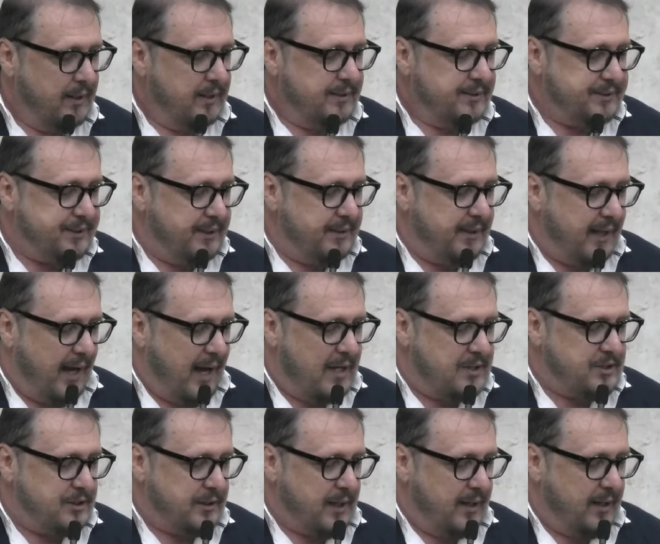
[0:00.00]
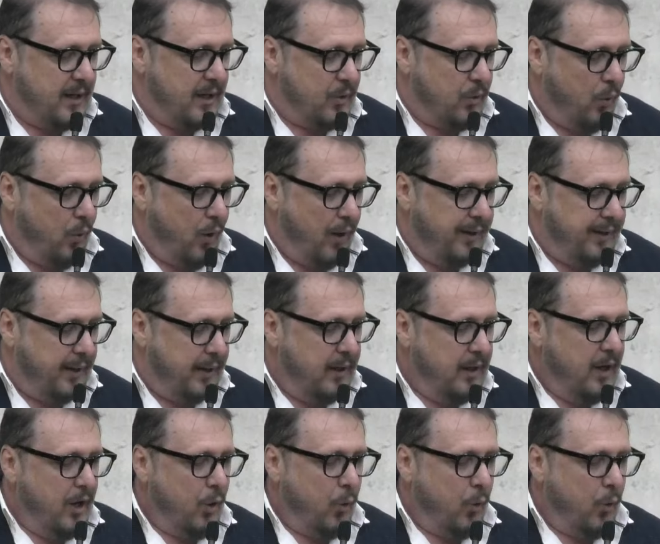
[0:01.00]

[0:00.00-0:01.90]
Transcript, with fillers: Cidade tem agora